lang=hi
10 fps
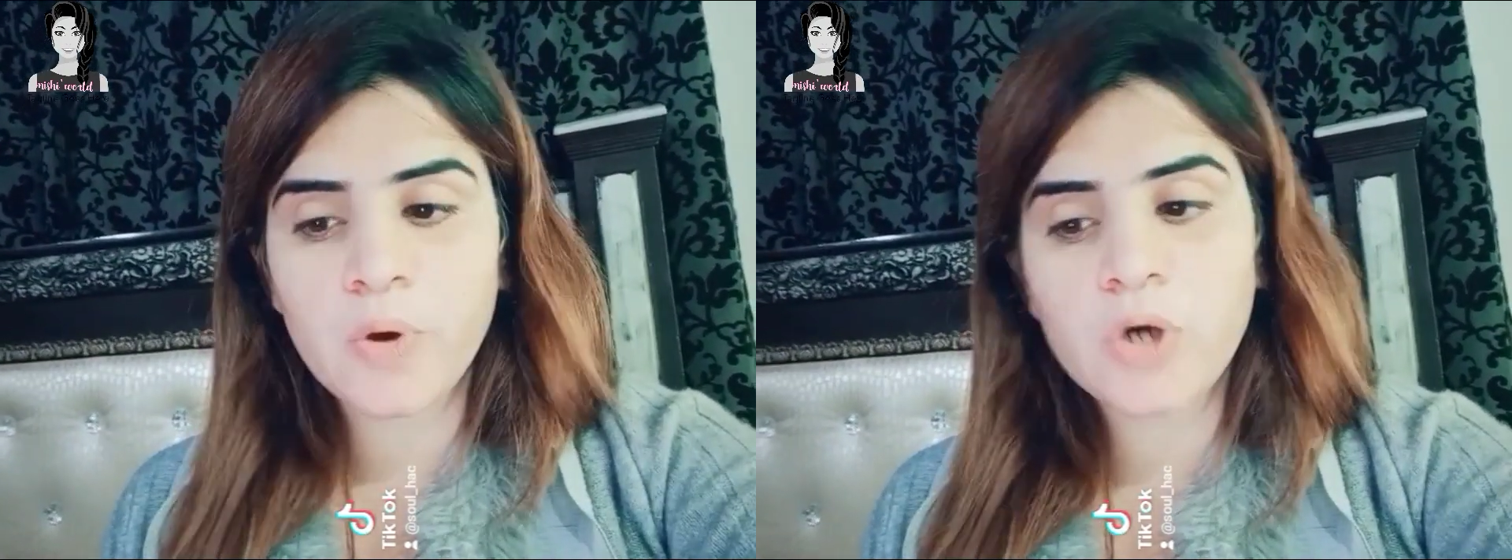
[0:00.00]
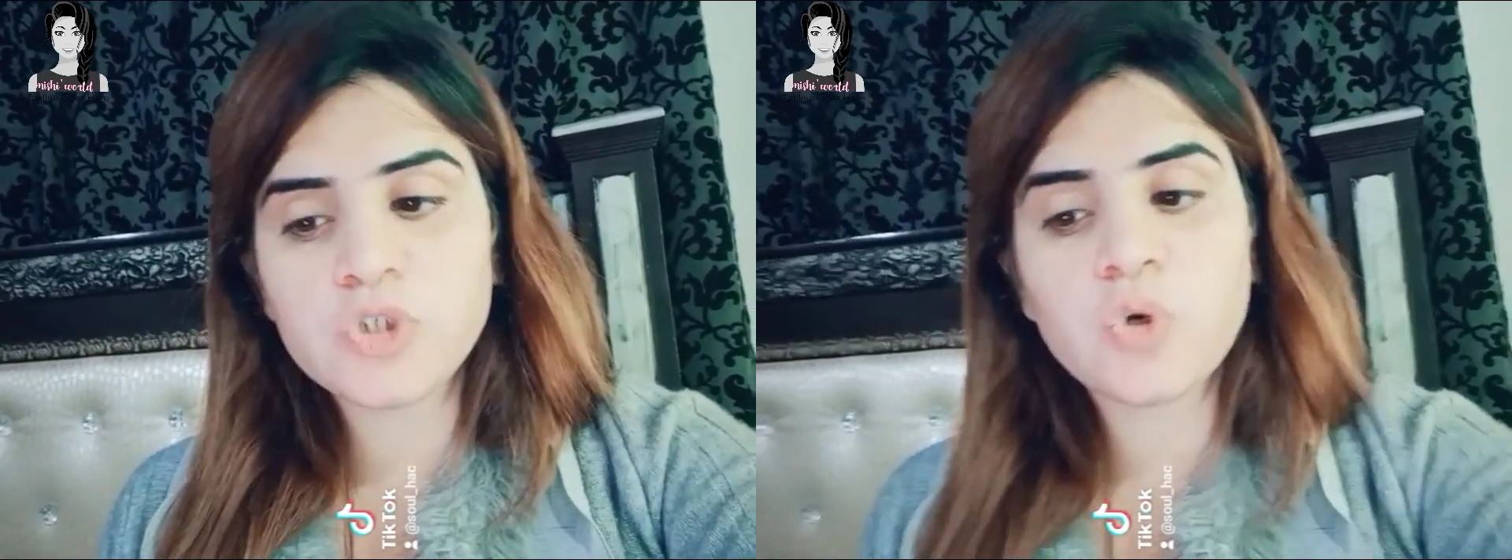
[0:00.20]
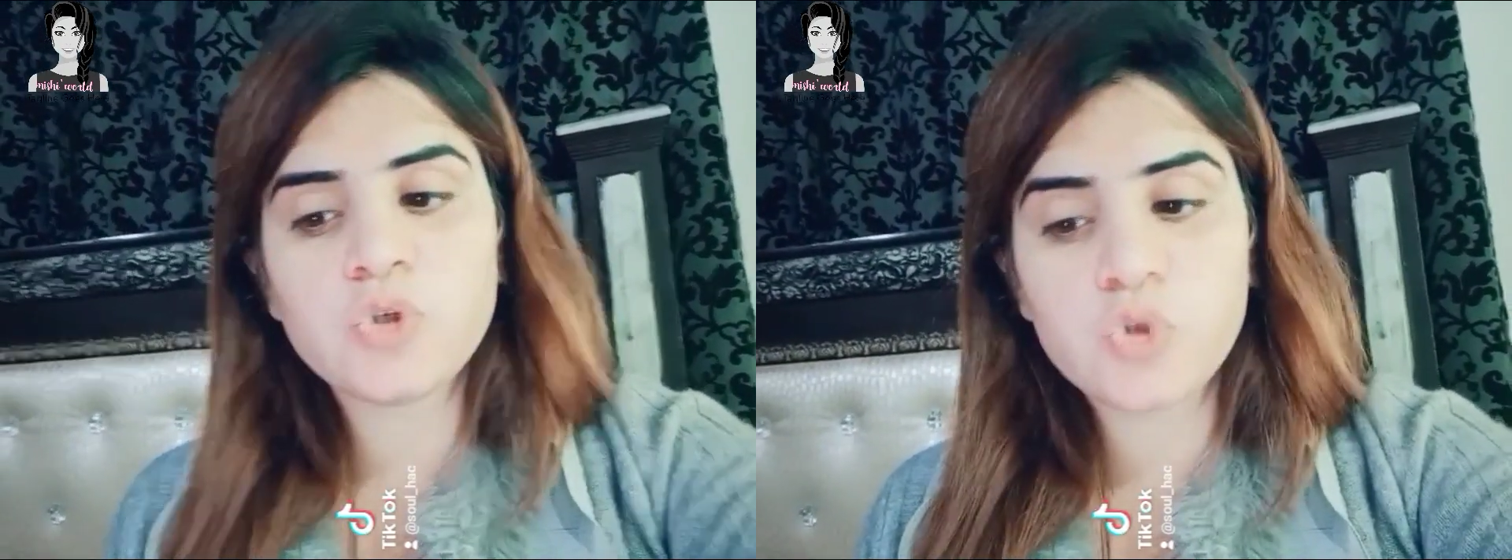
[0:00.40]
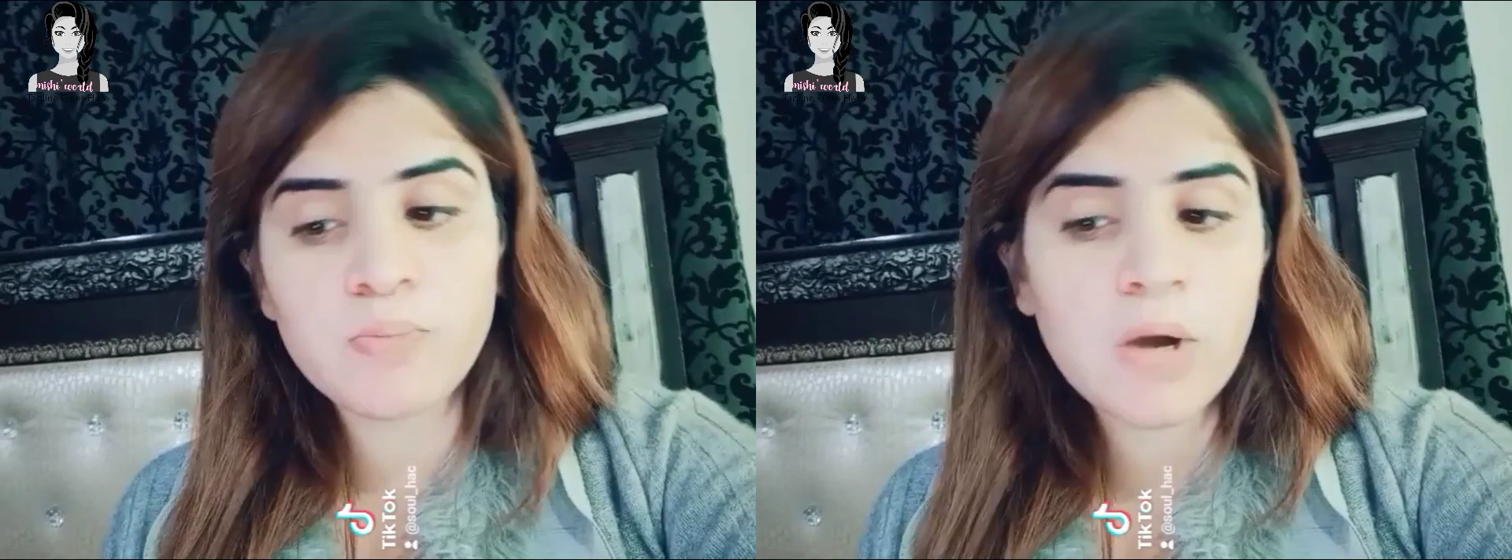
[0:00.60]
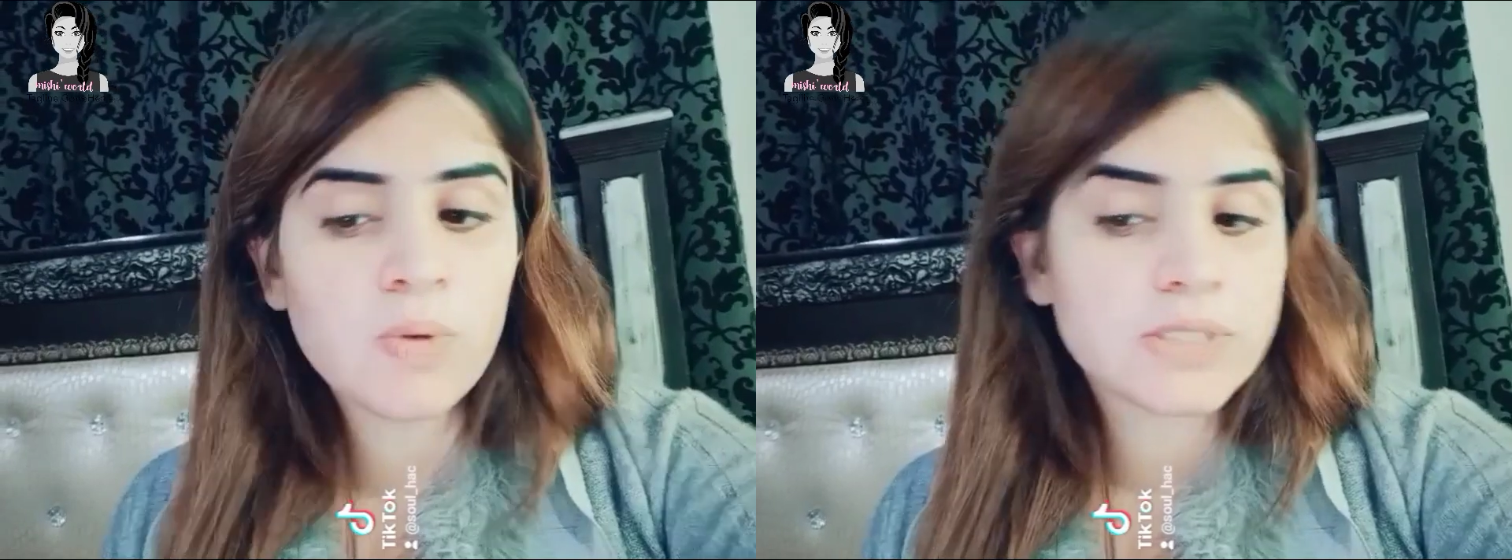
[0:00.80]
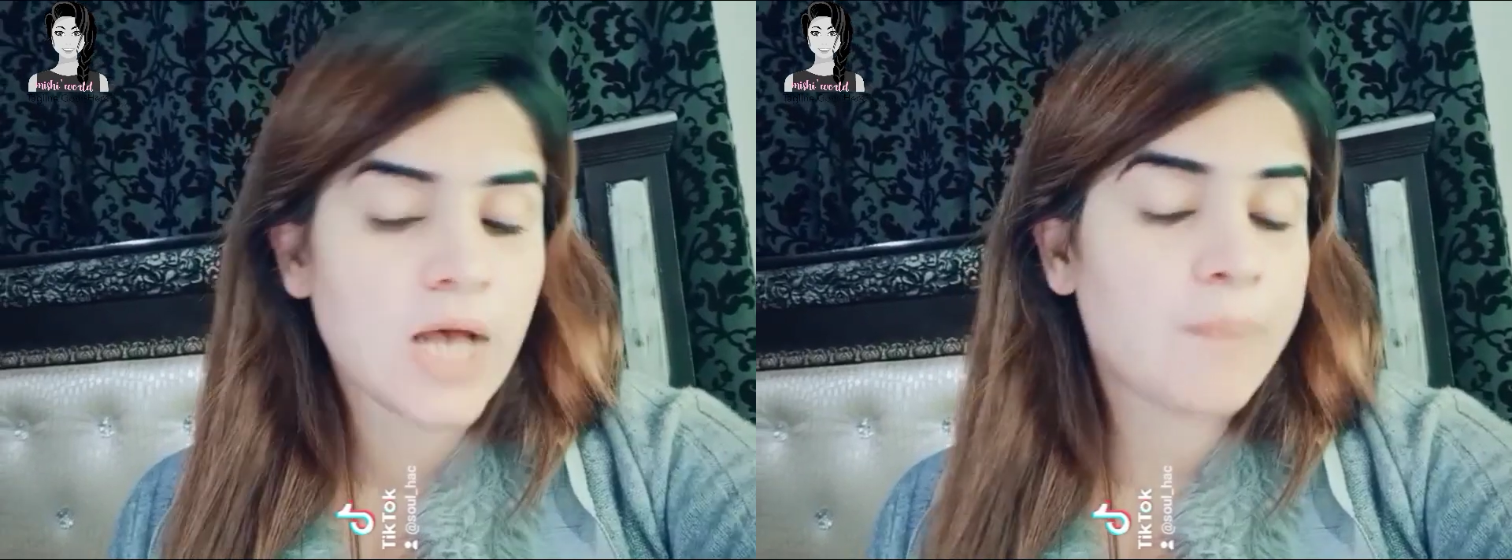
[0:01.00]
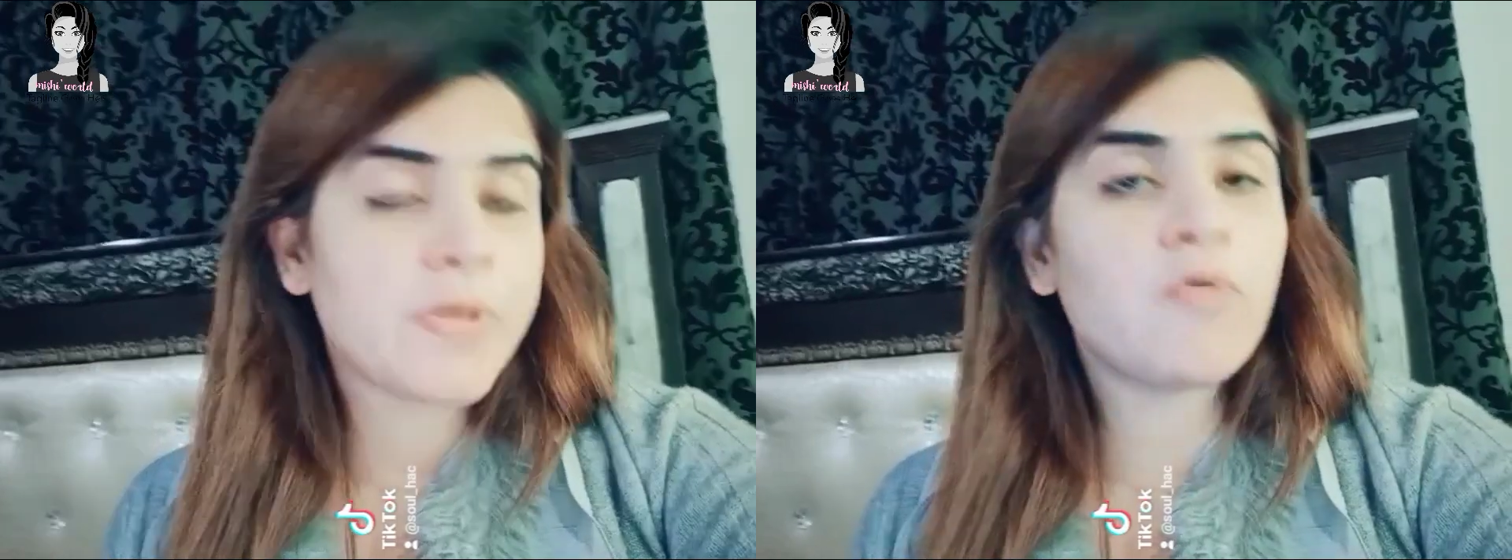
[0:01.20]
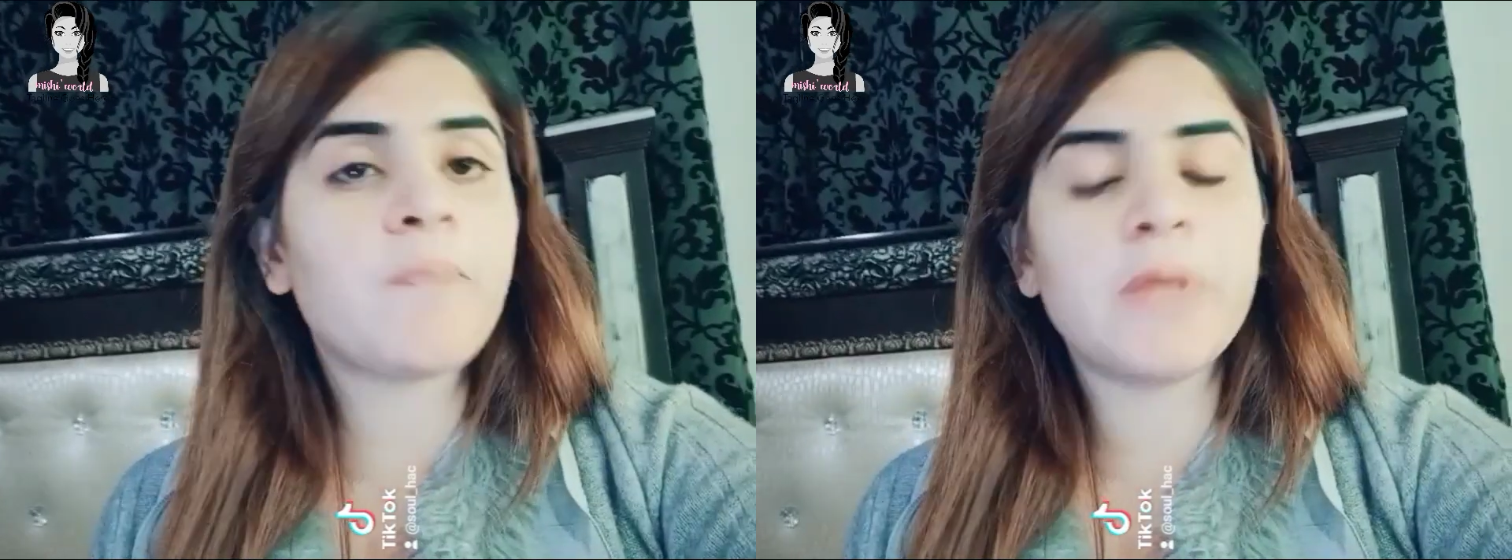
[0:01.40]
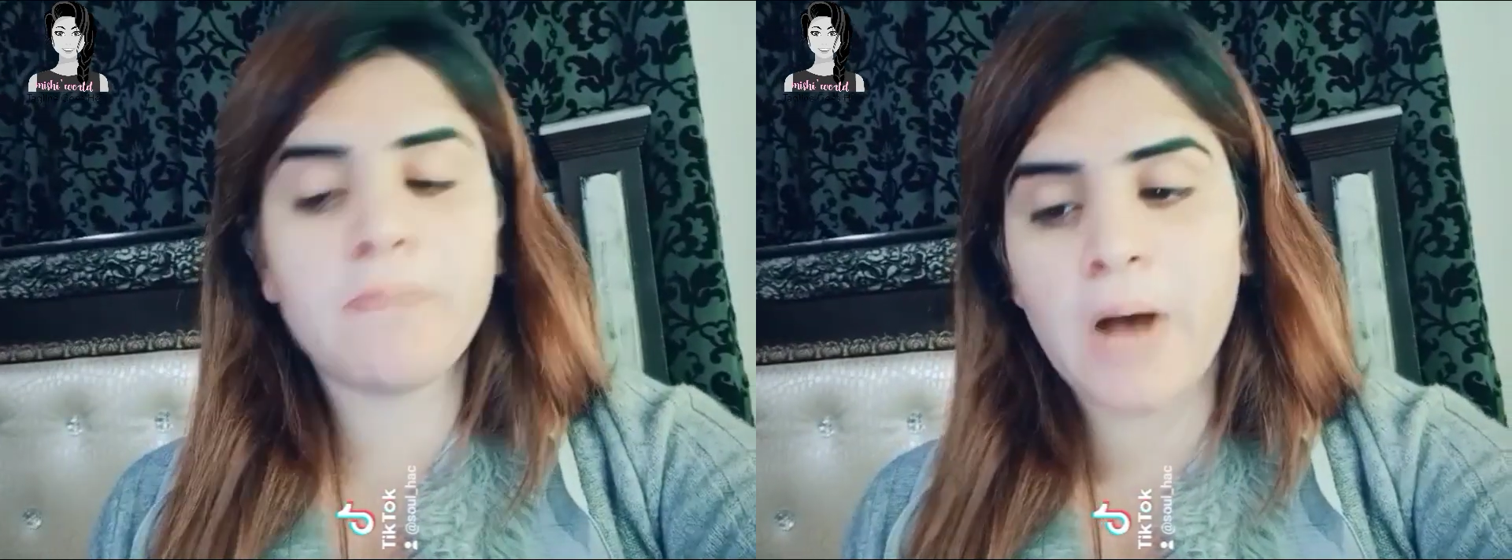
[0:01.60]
और जो जुम्मा गुल साहब थे वो अपने